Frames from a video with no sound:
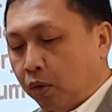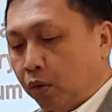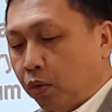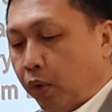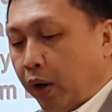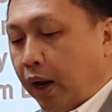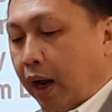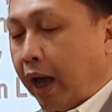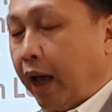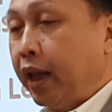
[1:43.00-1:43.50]

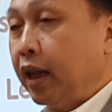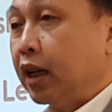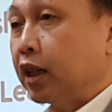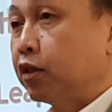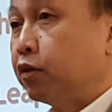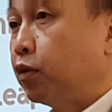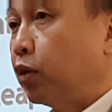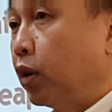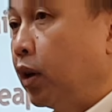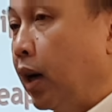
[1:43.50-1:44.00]
When I
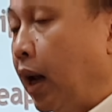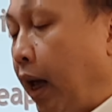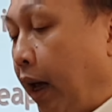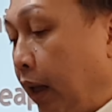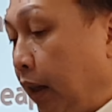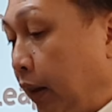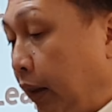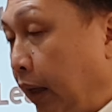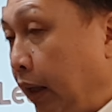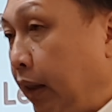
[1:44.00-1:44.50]
asked for
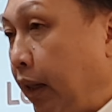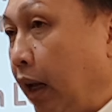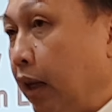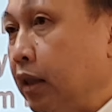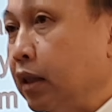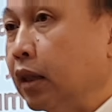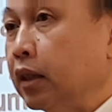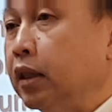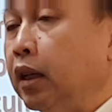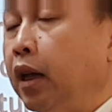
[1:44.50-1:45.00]
client
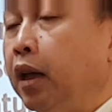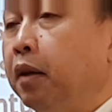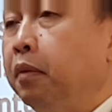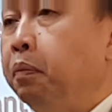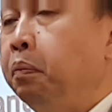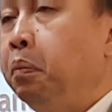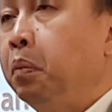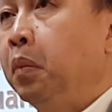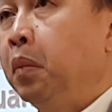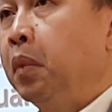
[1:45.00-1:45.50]
details, kasi
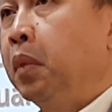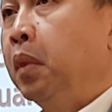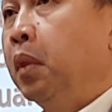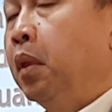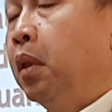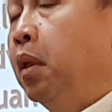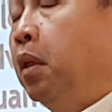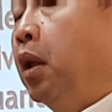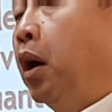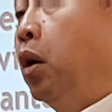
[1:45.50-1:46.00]

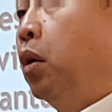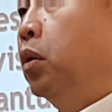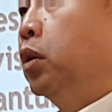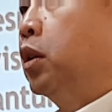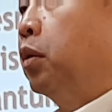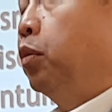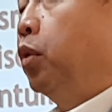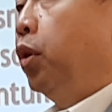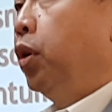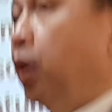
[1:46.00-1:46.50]

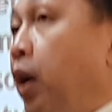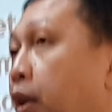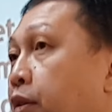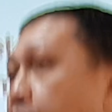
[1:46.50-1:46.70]
nakausap ko yung